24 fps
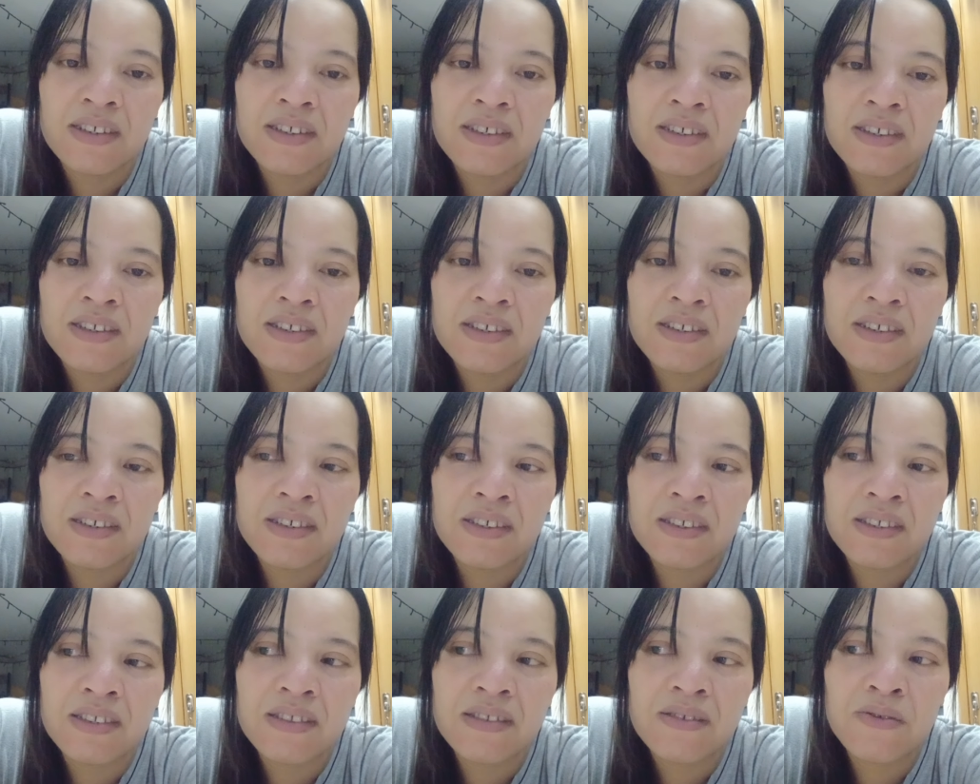
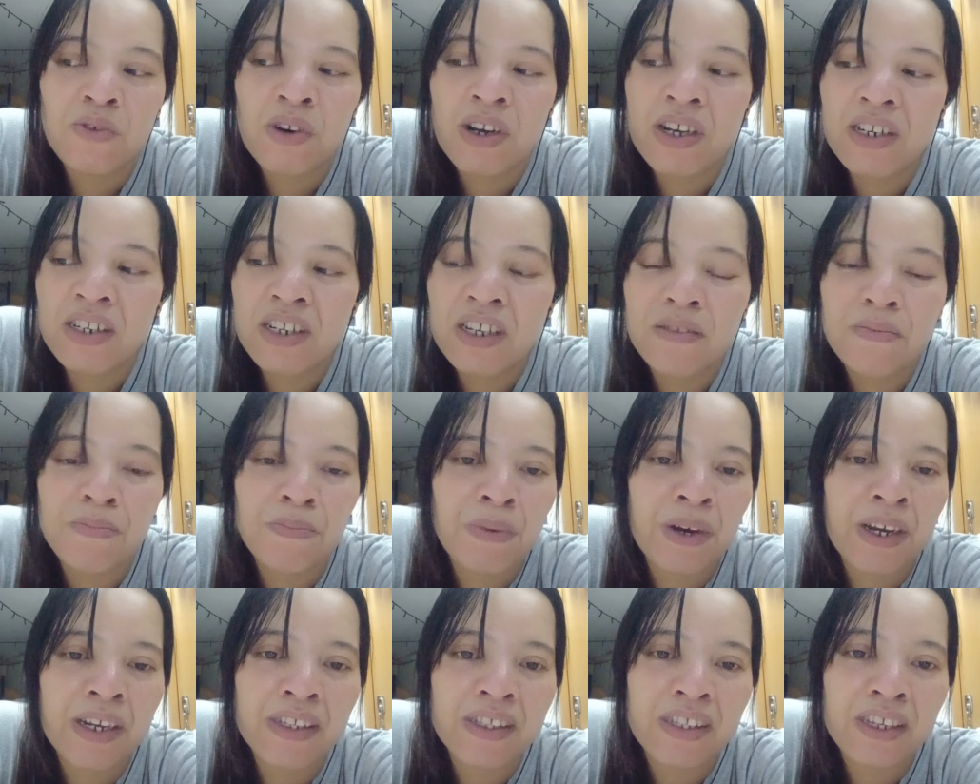And why not
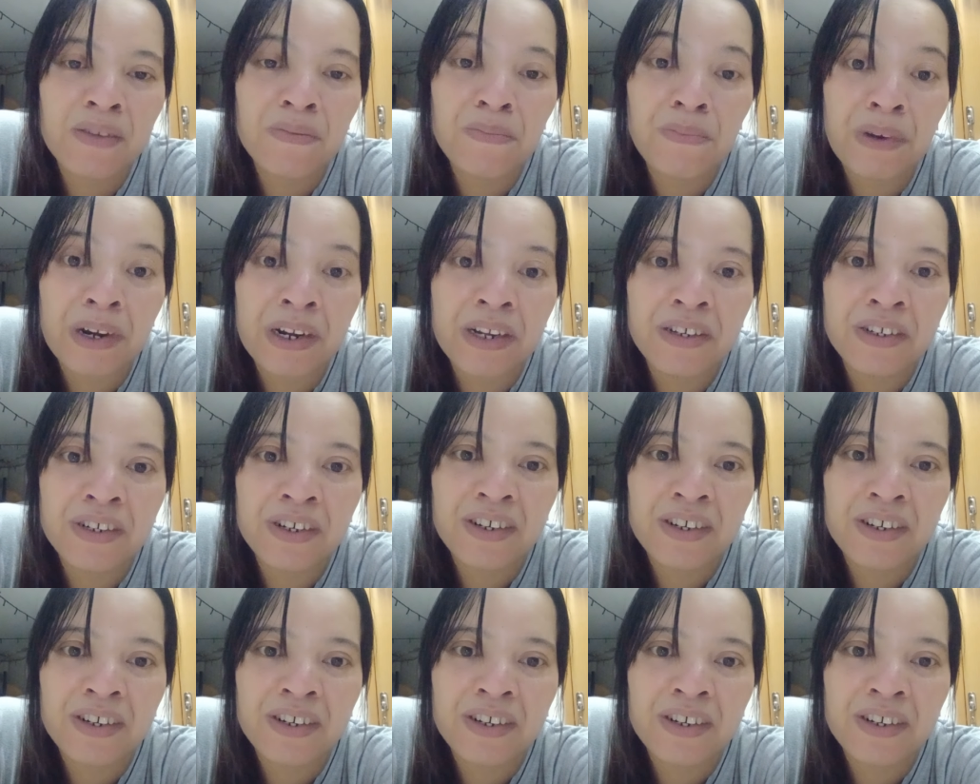fight in prayer?